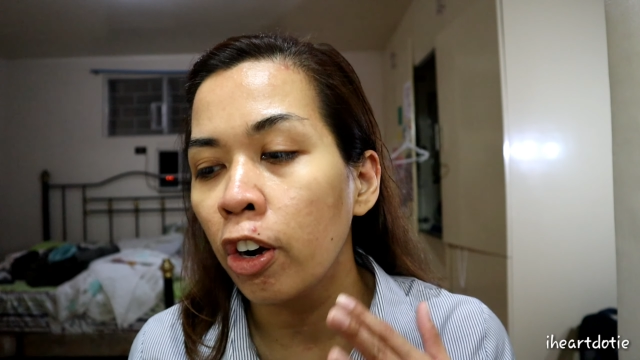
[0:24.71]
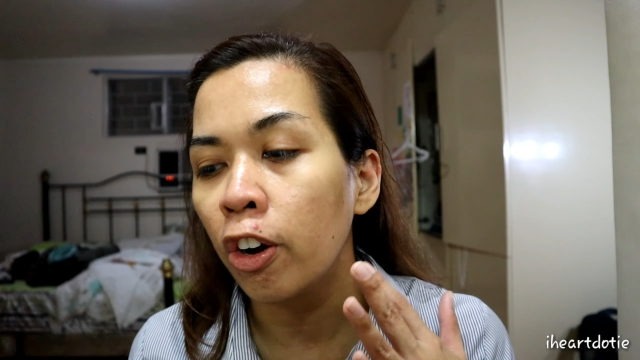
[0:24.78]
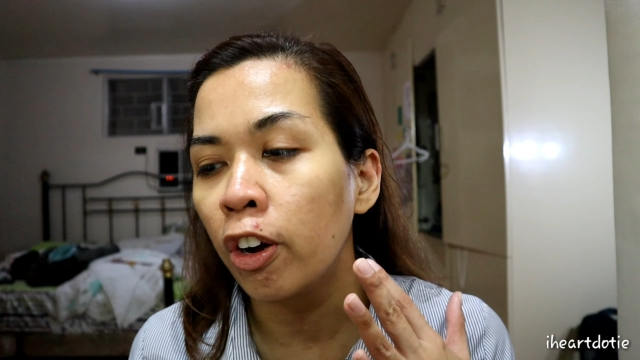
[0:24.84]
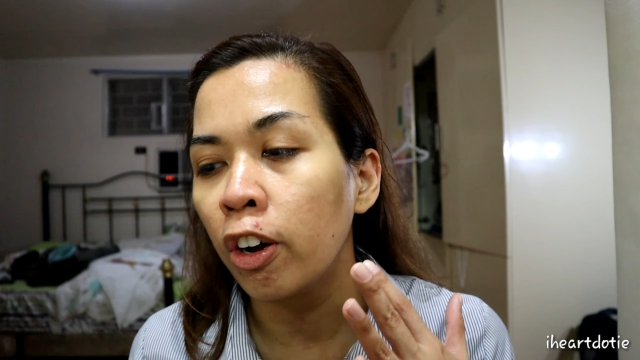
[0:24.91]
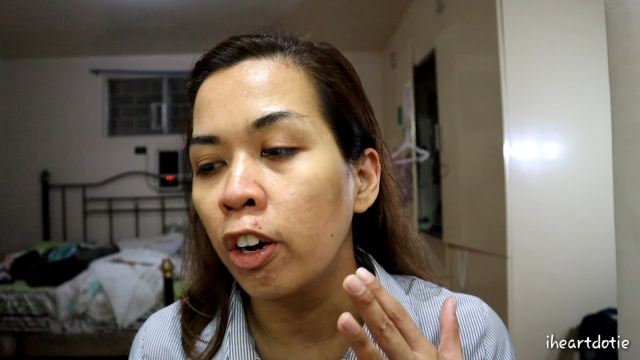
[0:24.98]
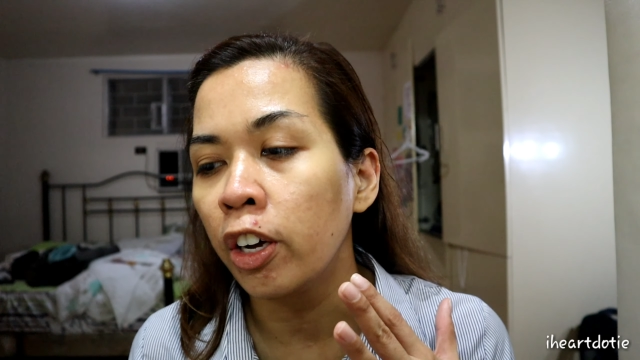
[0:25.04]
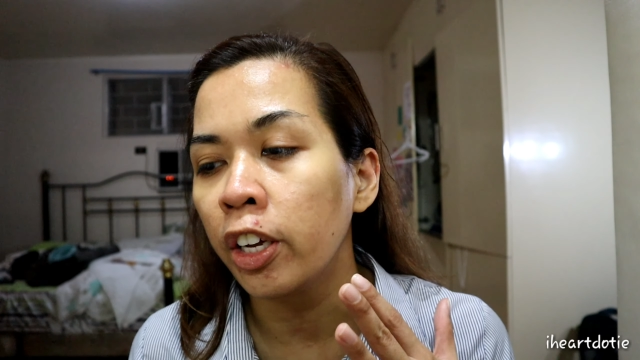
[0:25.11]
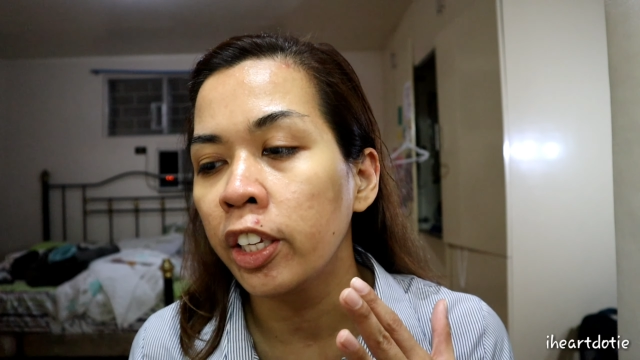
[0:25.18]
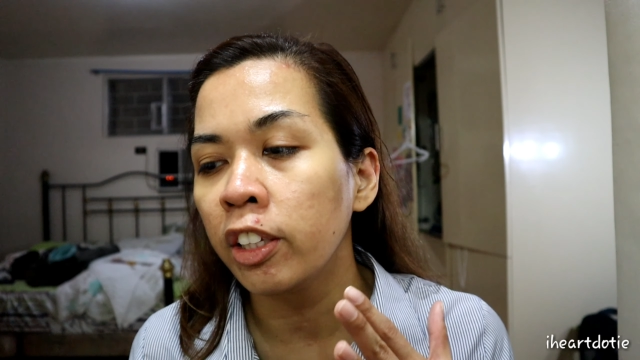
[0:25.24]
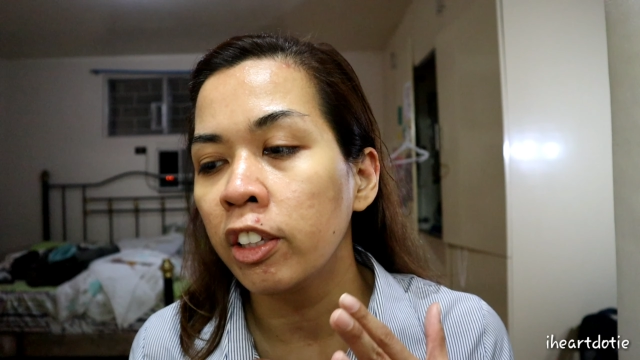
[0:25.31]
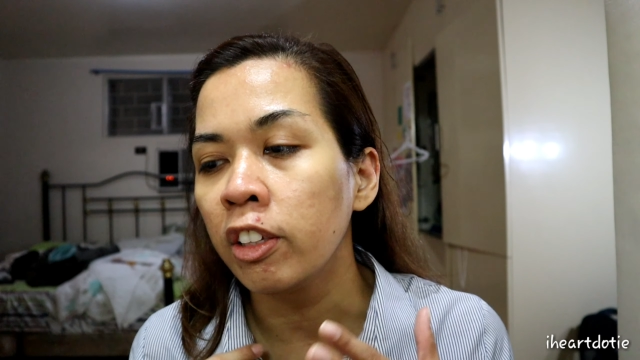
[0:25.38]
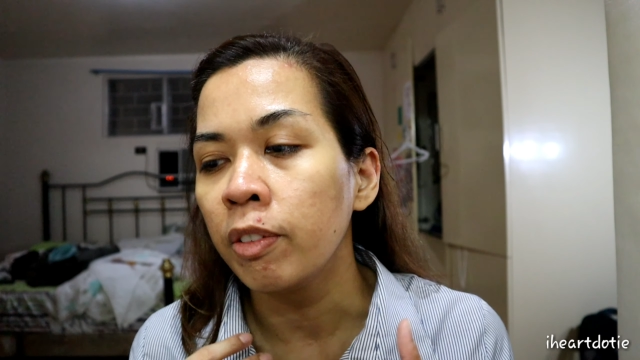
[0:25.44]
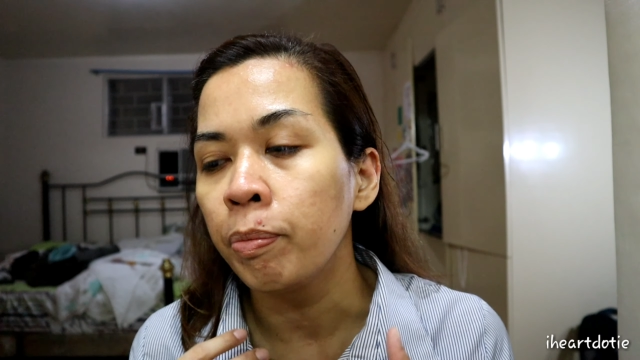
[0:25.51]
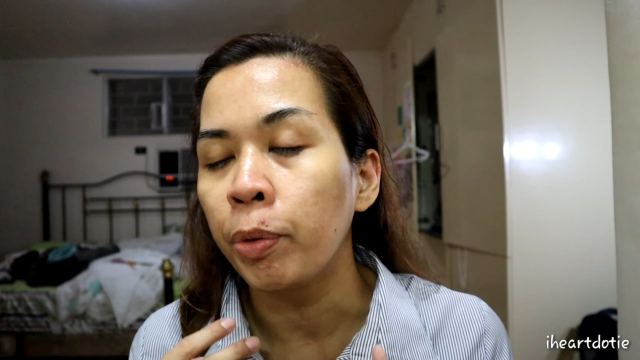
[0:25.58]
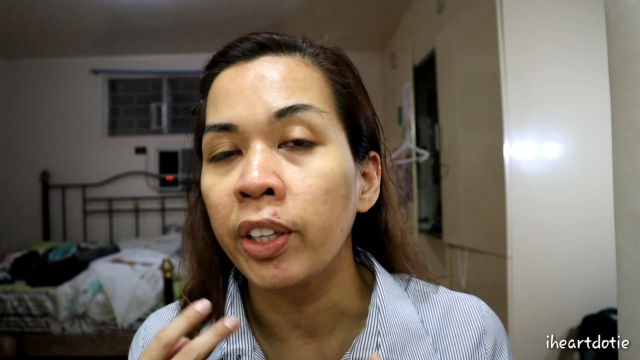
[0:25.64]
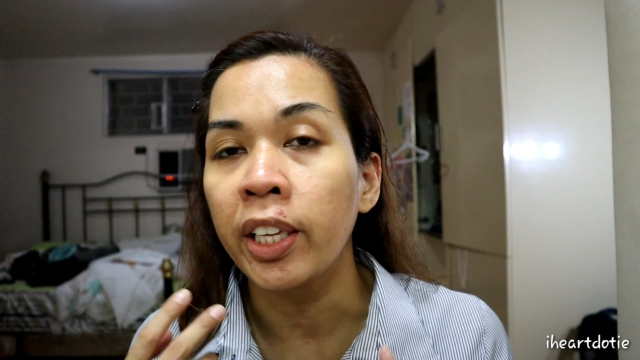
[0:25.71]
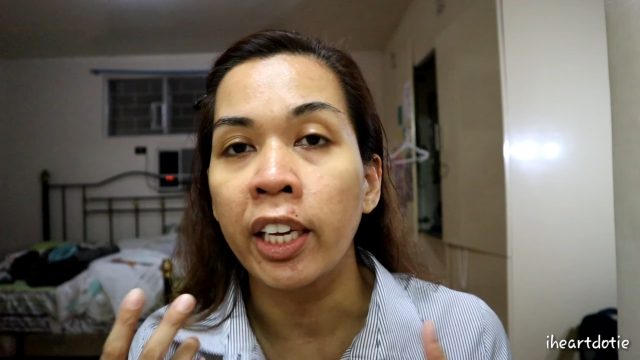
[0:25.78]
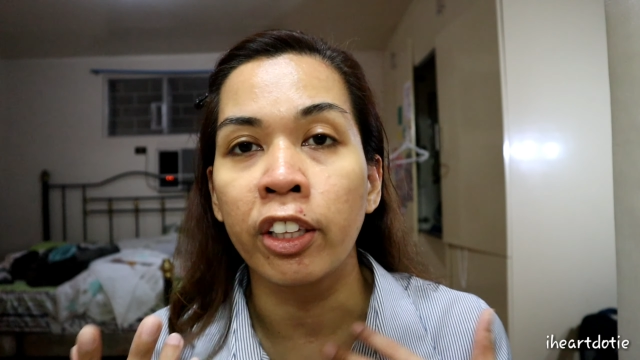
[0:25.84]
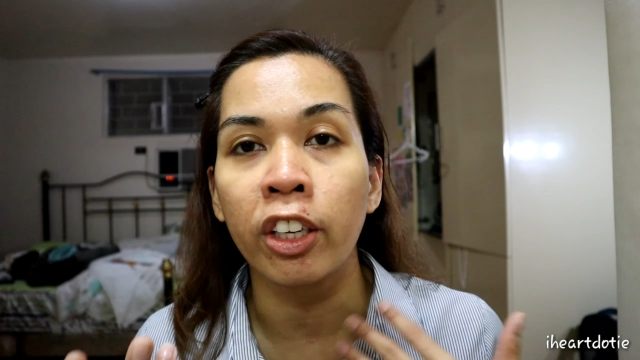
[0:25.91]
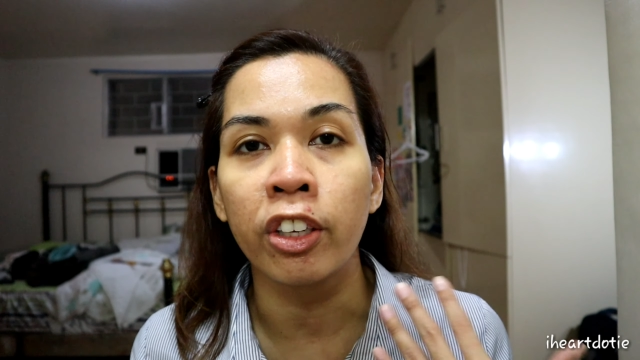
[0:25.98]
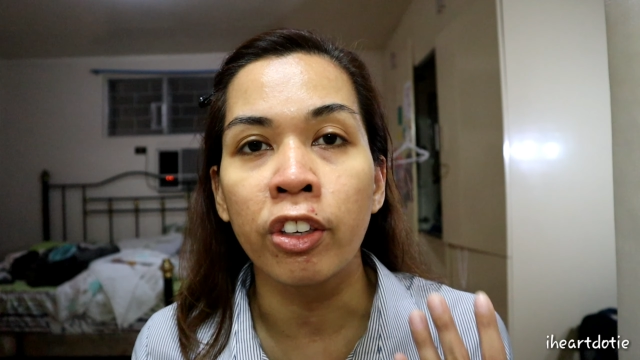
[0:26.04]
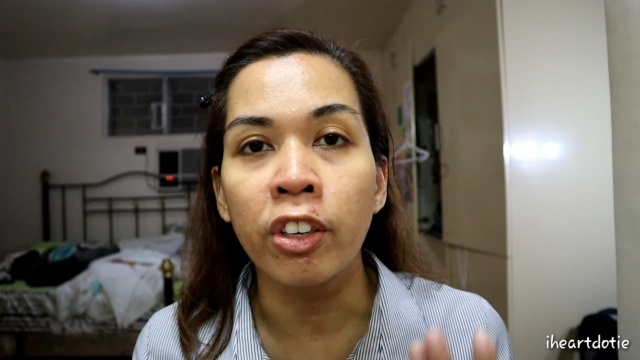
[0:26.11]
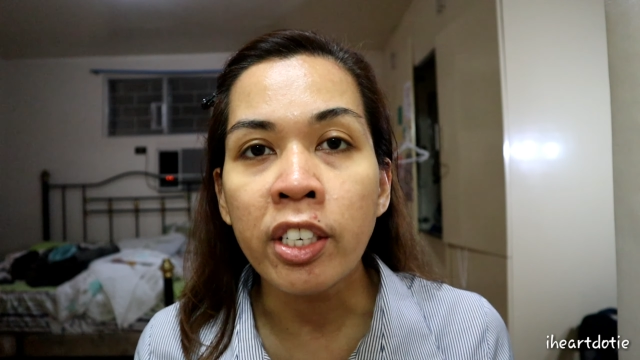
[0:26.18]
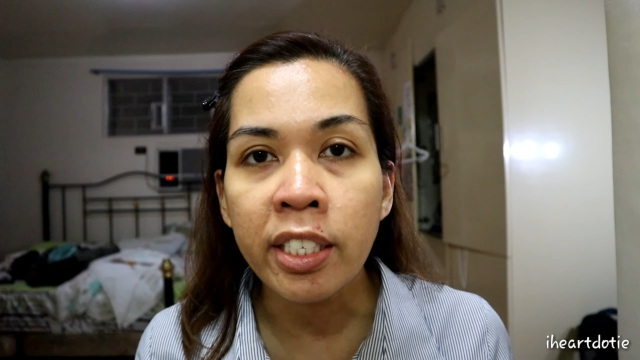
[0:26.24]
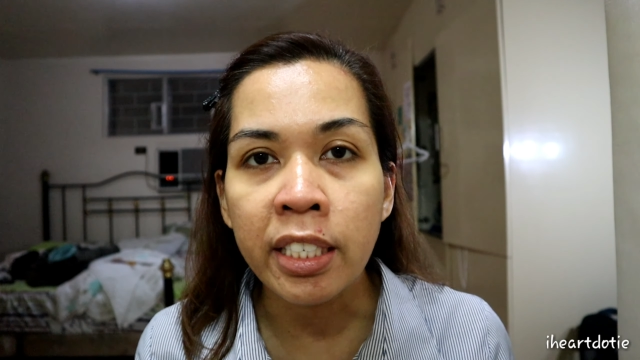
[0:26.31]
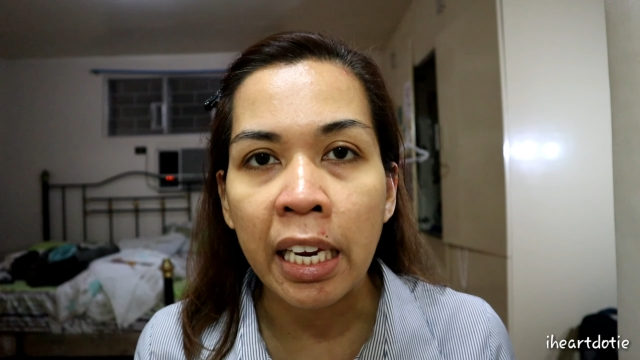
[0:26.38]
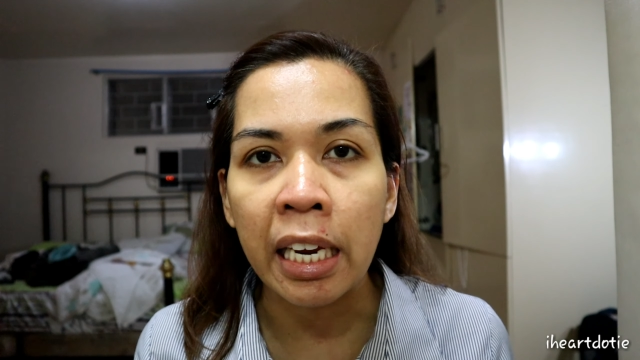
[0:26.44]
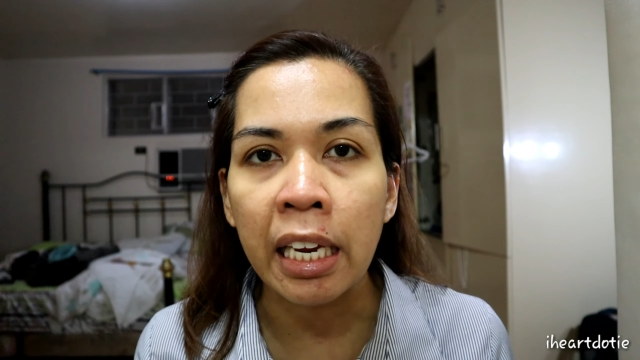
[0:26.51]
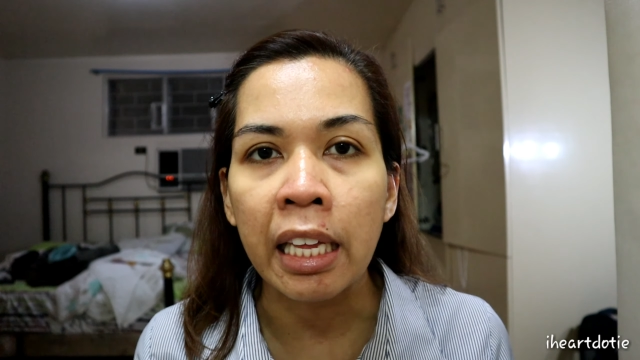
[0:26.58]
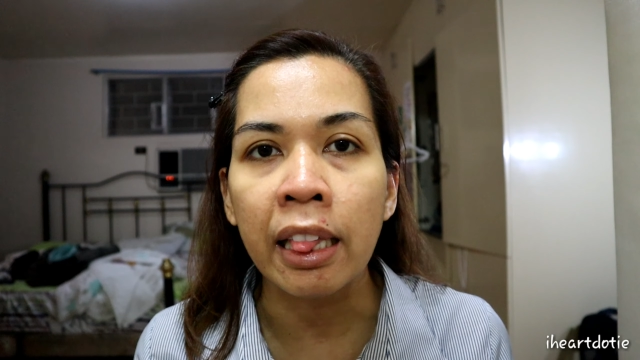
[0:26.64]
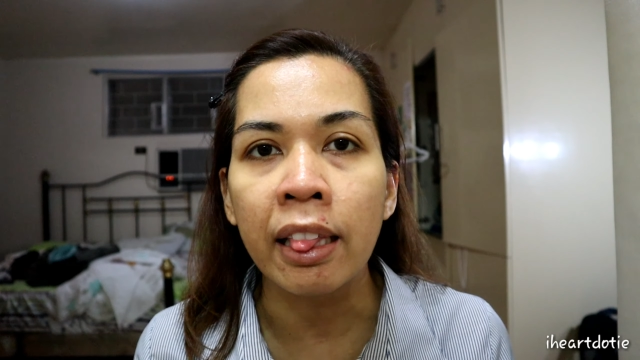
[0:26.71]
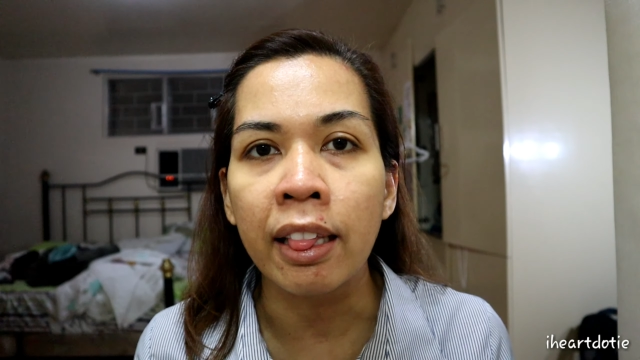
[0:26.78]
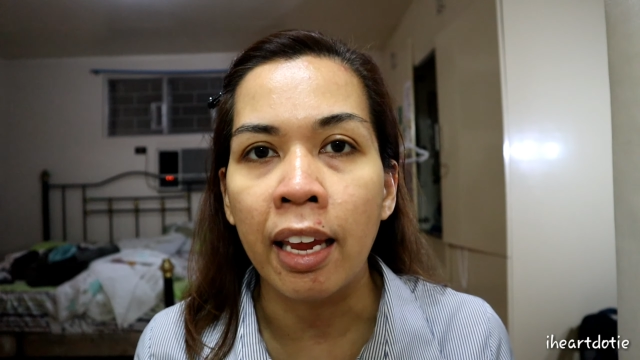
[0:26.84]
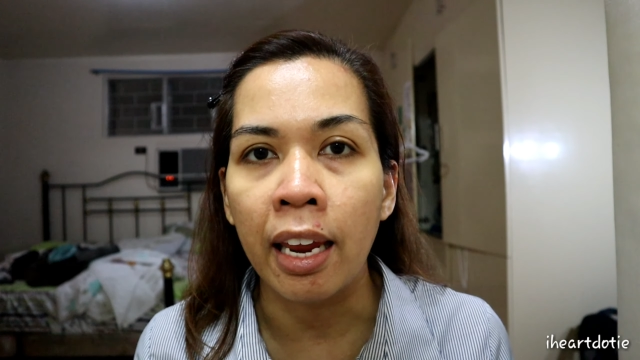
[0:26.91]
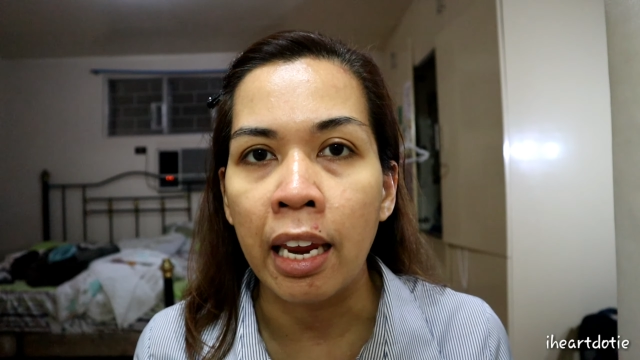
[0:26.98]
on protecting your skin